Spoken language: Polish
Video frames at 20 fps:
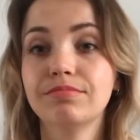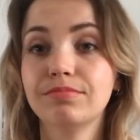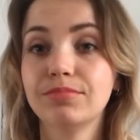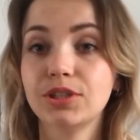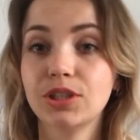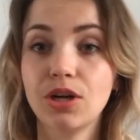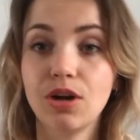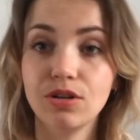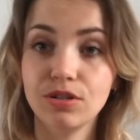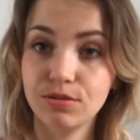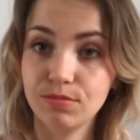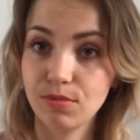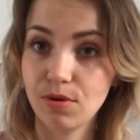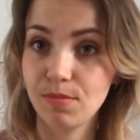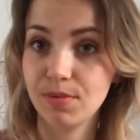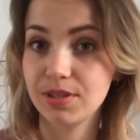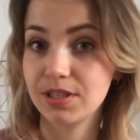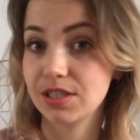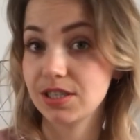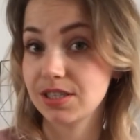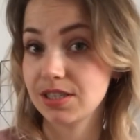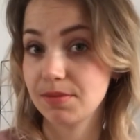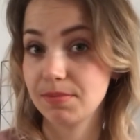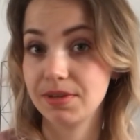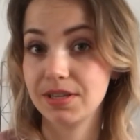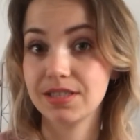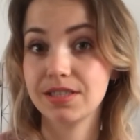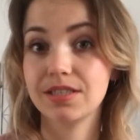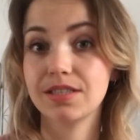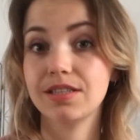przychodzi moment, że
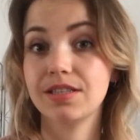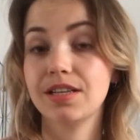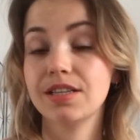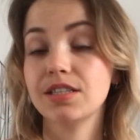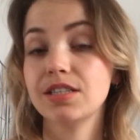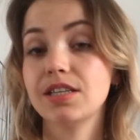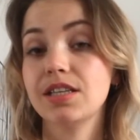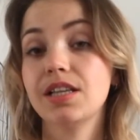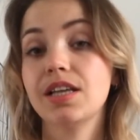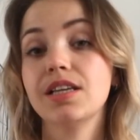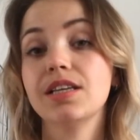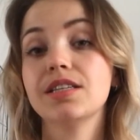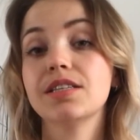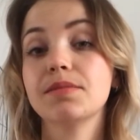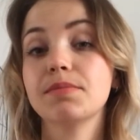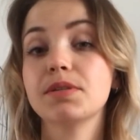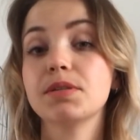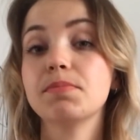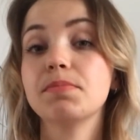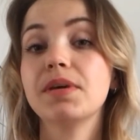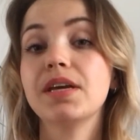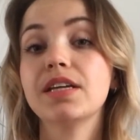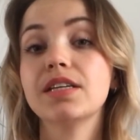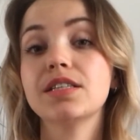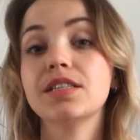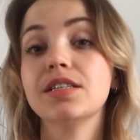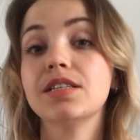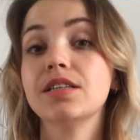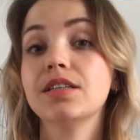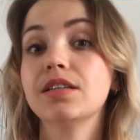zamiast na śniadanie zamiast
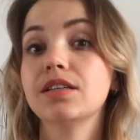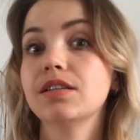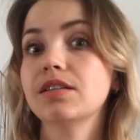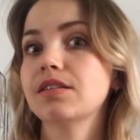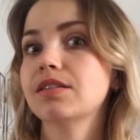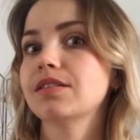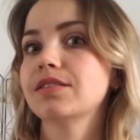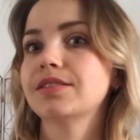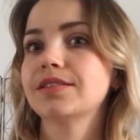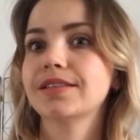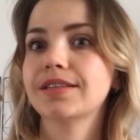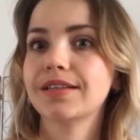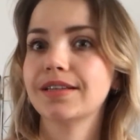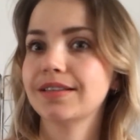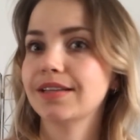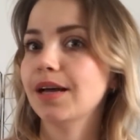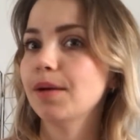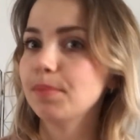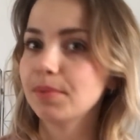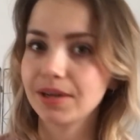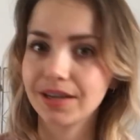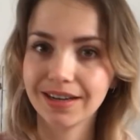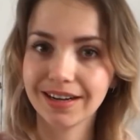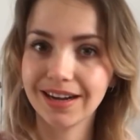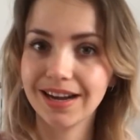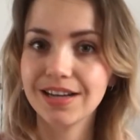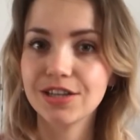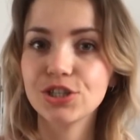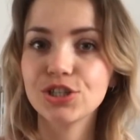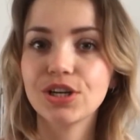piersi chce kanapkę,
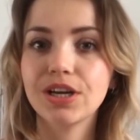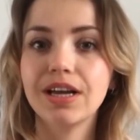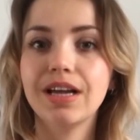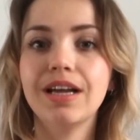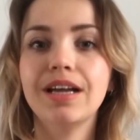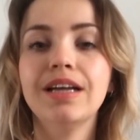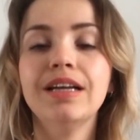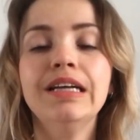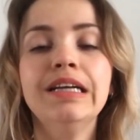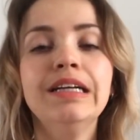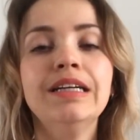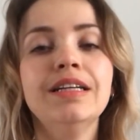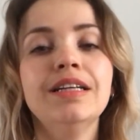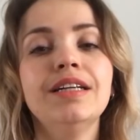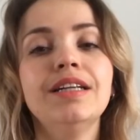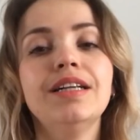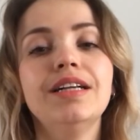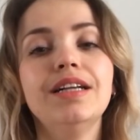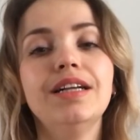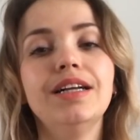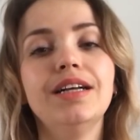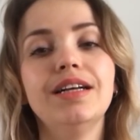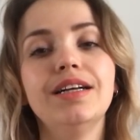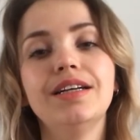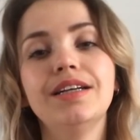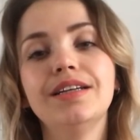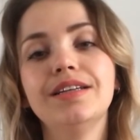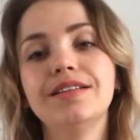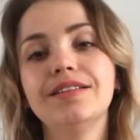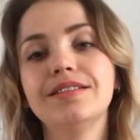kaszkę.
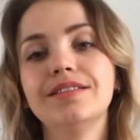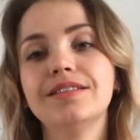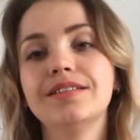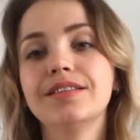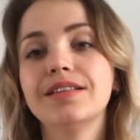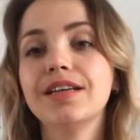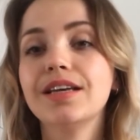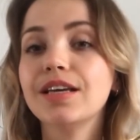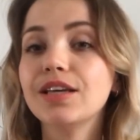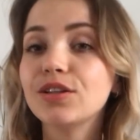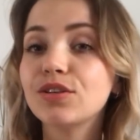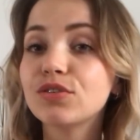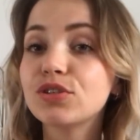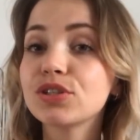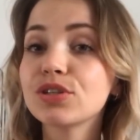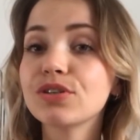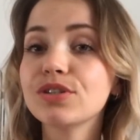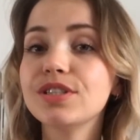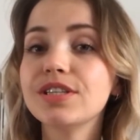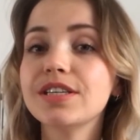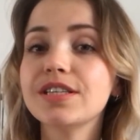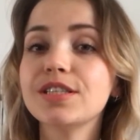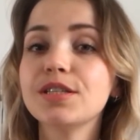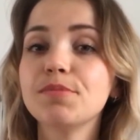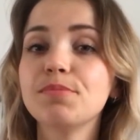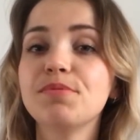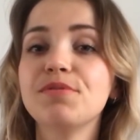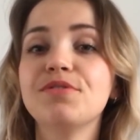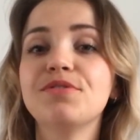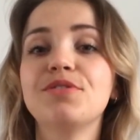E, to wszystko dzieje
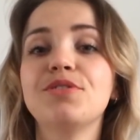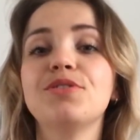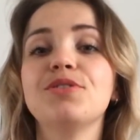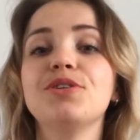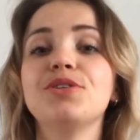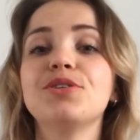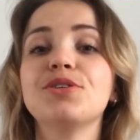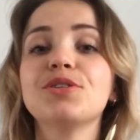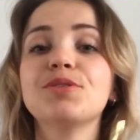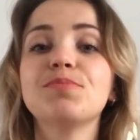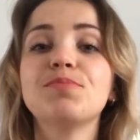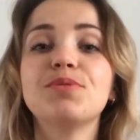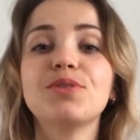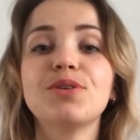się powoli, to jest